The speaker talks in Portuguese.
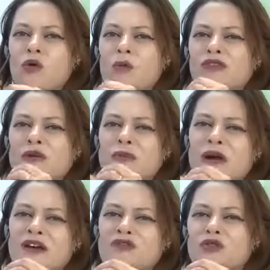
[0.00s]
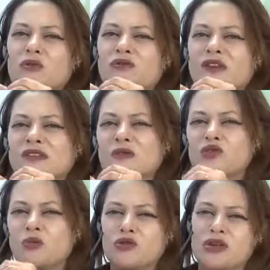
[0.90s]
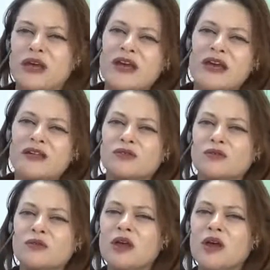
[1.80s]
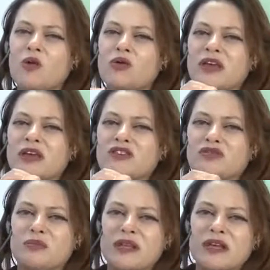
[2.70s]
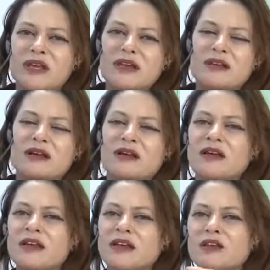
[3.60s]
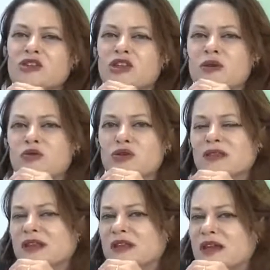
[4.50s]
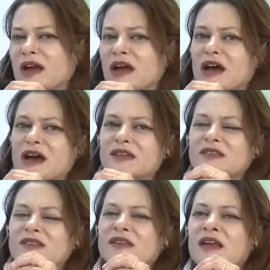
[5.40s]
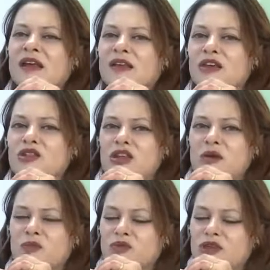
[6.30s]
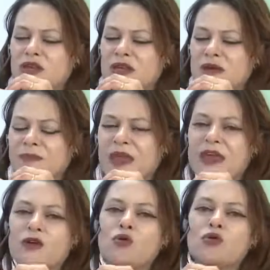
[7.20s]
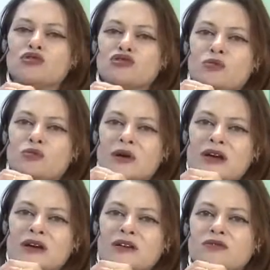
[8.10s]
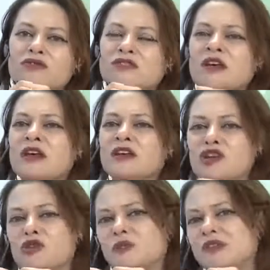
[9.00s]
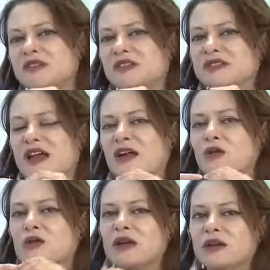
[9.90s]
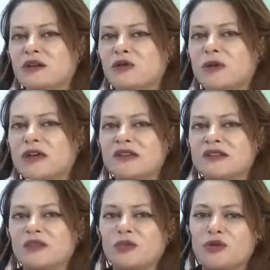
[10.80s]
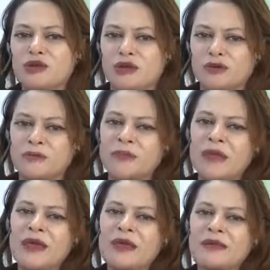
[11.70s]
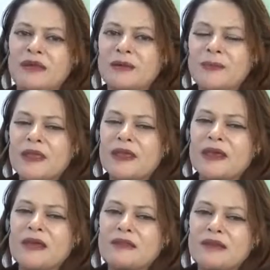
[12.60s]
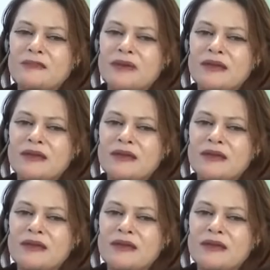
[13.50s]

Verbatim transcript: é o passo a passo de confecção de um projeto, o que, que isso implica, que tipo de materiais, que tipo de recursos humanos que a gente precisa estar alocando para realizar um projeto. Tá? E também,